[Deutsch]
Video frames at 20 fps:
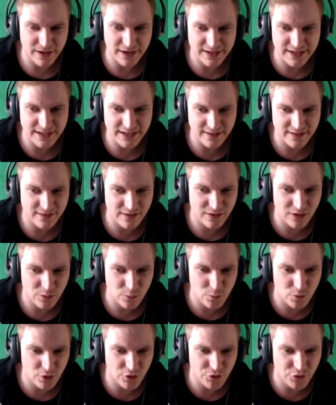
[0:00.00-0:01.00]

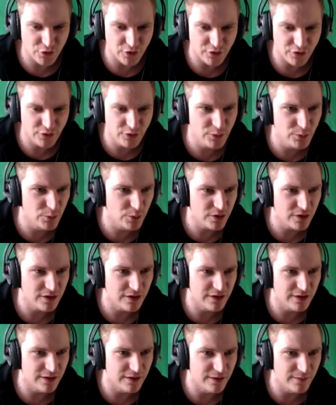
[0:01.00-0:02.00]
Raketen, One-Shot, Nuke,
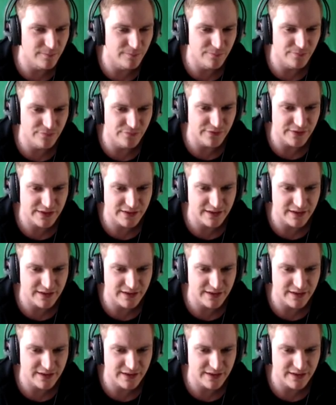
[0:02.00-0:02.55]
ähm,